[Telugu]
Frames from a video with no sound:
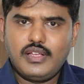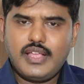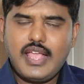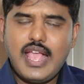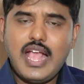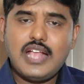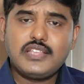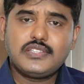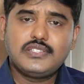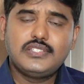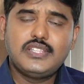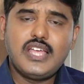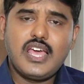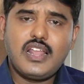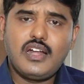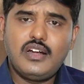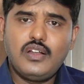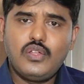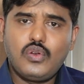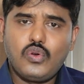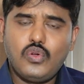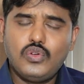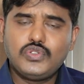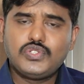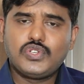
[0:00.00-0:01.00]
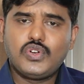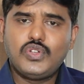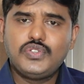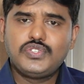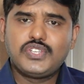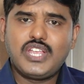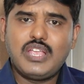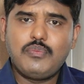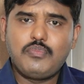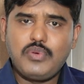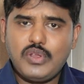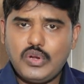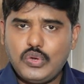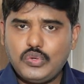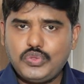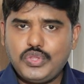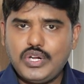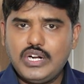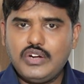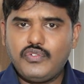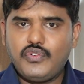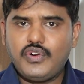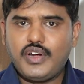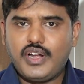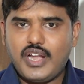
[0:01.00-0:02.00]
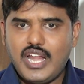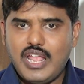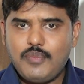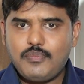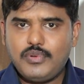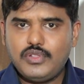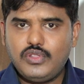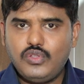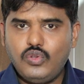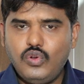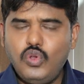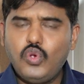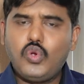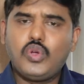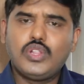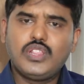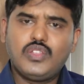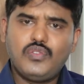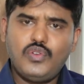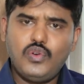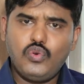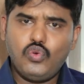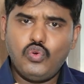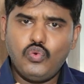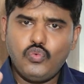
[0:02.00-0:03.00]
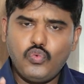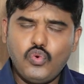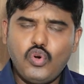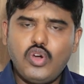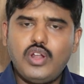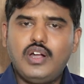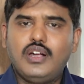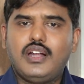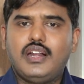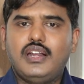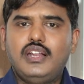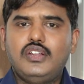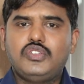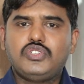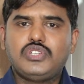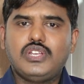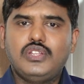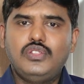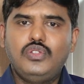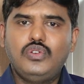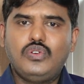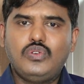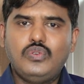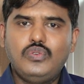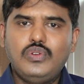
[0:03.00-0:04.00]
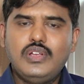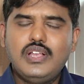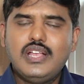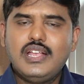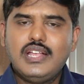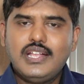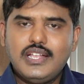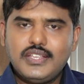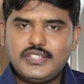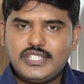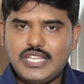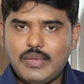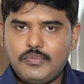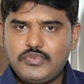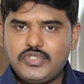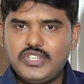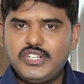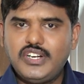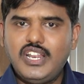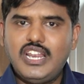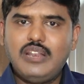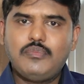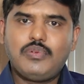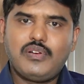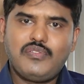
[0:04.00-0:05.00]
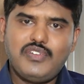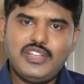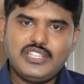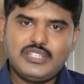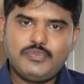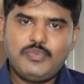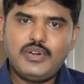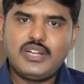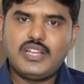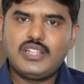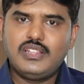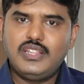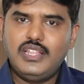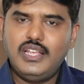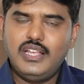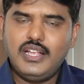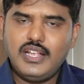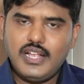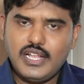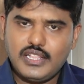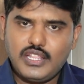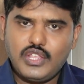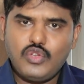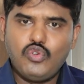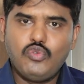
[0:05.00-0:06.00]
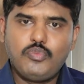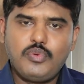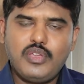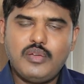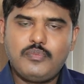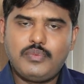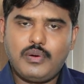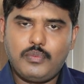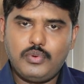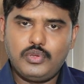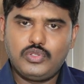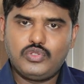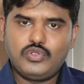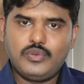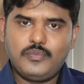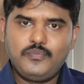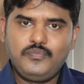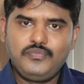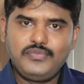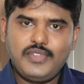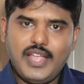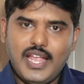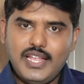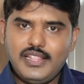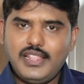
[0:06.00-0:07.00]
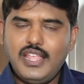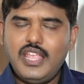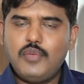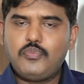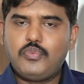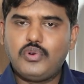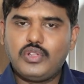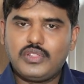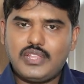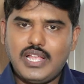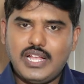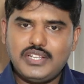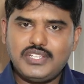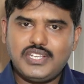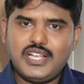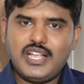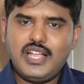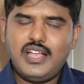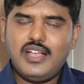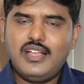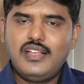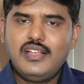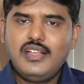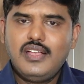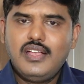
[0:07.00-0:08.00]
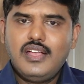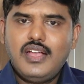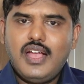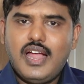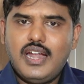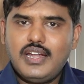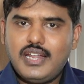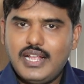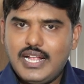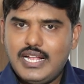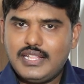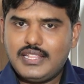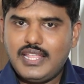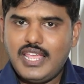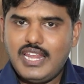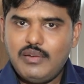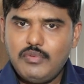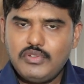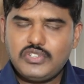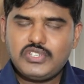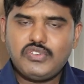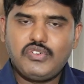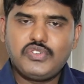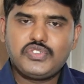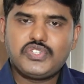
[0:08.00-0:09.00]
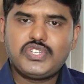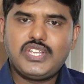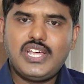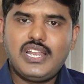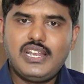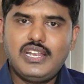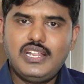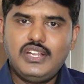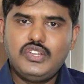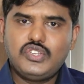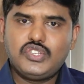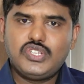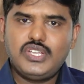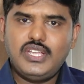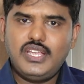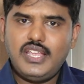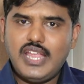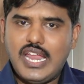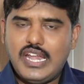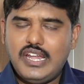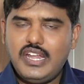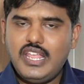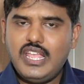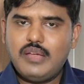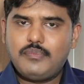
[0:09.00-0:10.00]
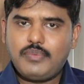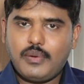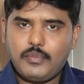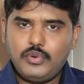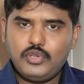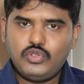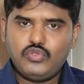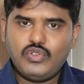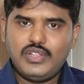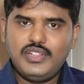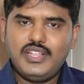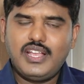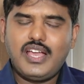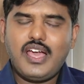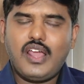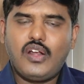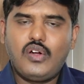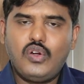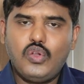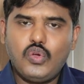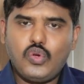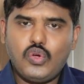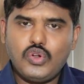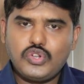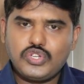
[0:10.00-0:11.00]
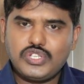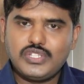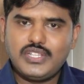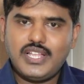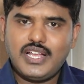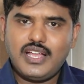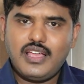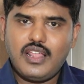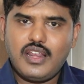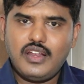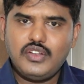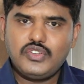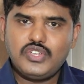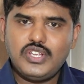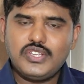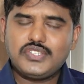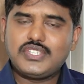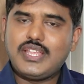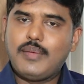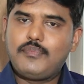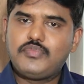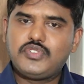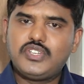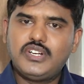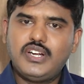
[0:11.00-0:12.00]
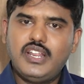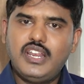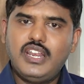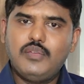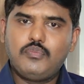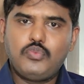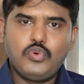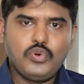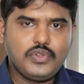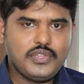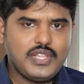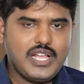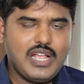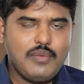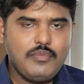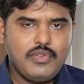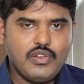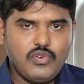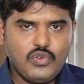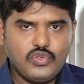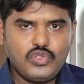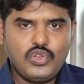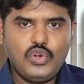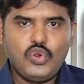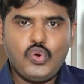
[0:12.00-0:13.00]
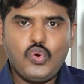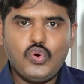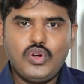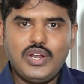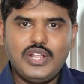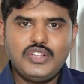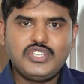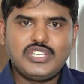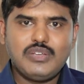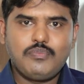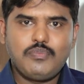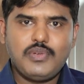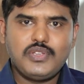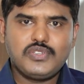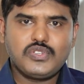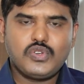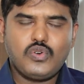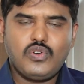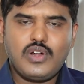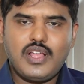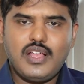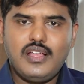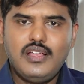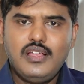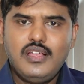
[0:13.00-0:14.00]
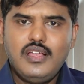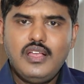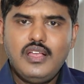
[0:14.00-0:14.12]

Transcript: గ్యాస్ ధరలు రోజు రోజుకి పెరుగుతున్నటువంటి నేపథ్యంలో కొంతవరకు ఓరటనిచ్చేందుకు సబ్సిడీని ప్రవేశపెట్టింది గత యూపీఏ ప్రభుత్వం అయితే ఇప్పుడు తాజాగా అంటే గత ఎనిమిది సంవత్సరాల నుంచి ఎన్డీఏ ప్రభుత్వం అధికారంలోకి వచ్చిన దగ్గర నుంచి సబ్సిడీని పూర్తిగా మీరు వదులుకోండి అని చెప్పేసి కూడా